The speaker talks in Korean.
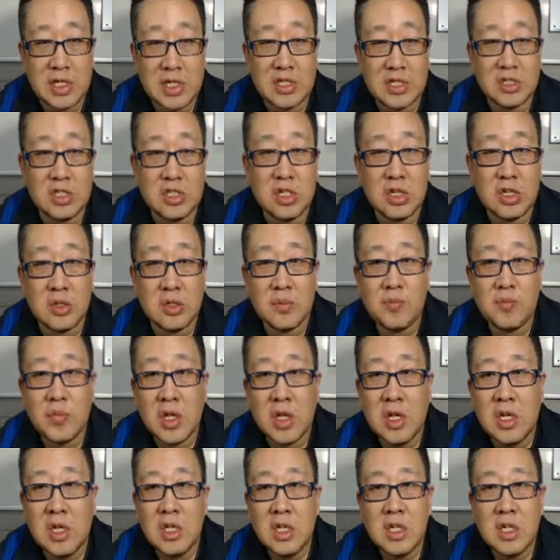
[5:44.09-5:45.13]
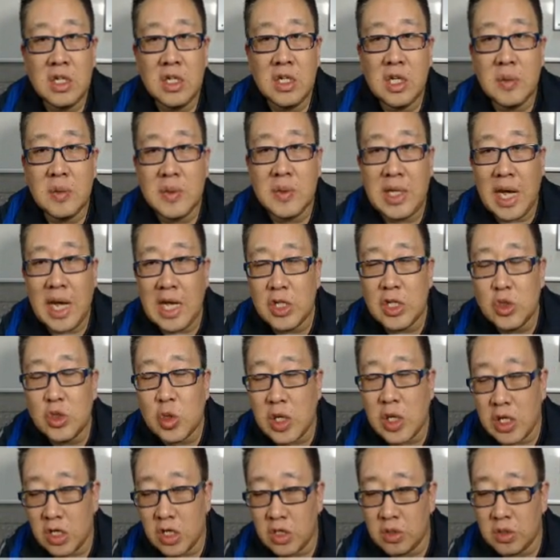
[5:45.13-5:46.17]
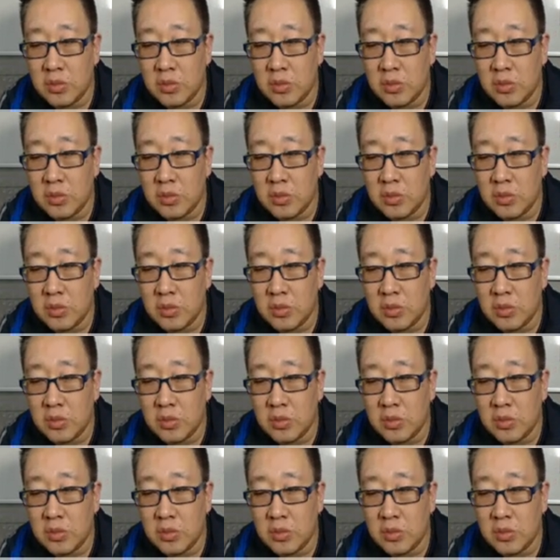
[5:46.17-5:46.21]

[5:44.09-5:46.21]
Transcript: 그죠? 등급이 다 안 좋아요.